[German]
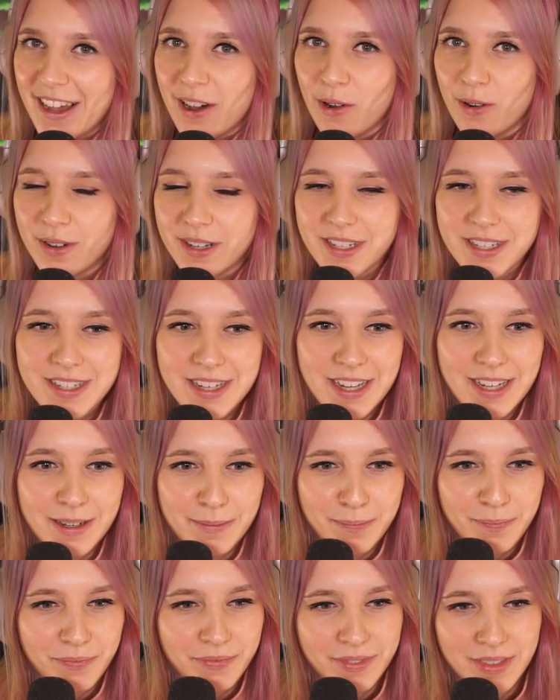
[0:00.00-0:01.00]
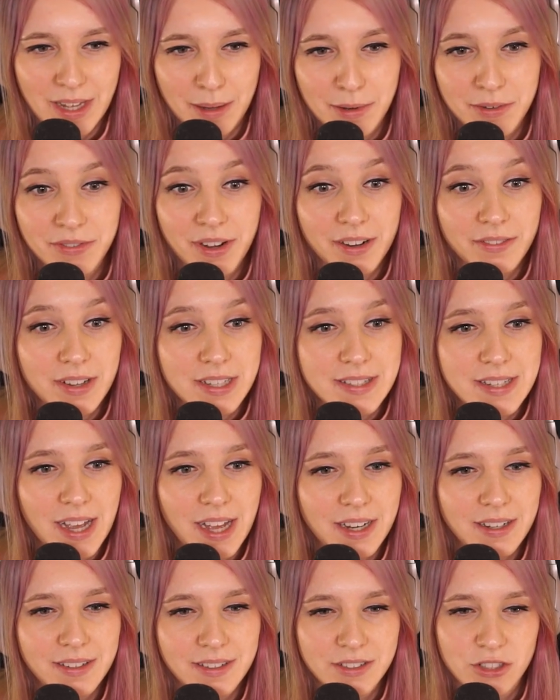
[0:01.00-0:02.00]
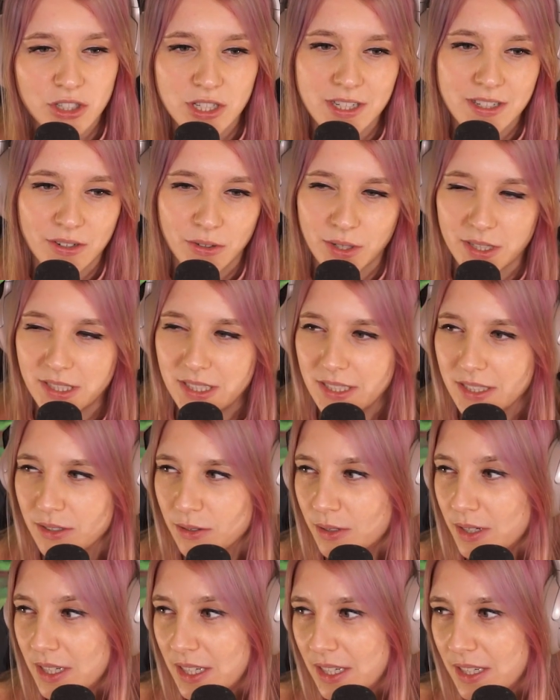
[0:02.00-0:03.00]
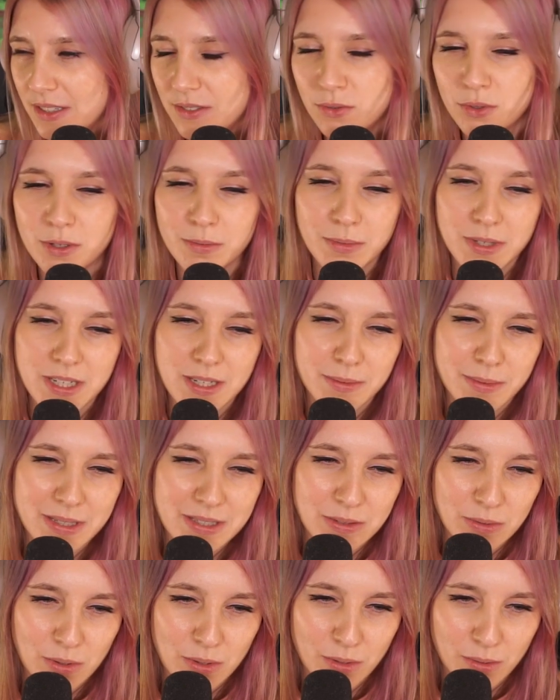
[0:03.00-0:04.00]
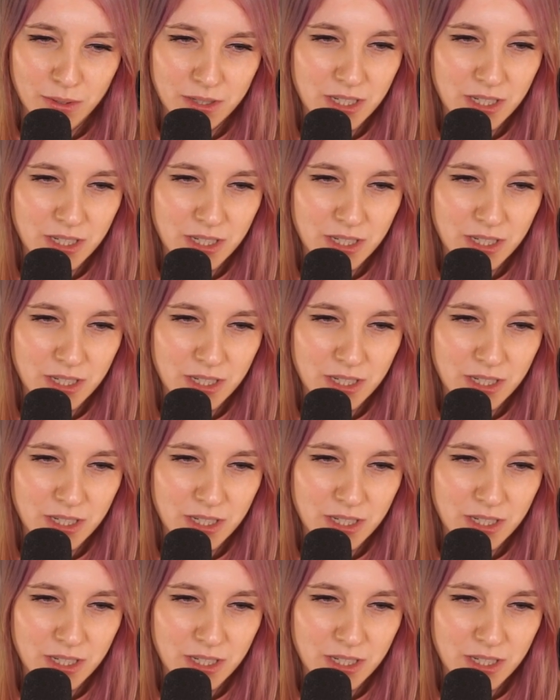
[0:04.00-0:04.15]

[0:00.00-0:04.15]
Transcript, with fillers: Und ähm, damit fangen wir jetzt an. Es steht auch hier. Okay, jetzt fühle ich mich nicht mehr so klug.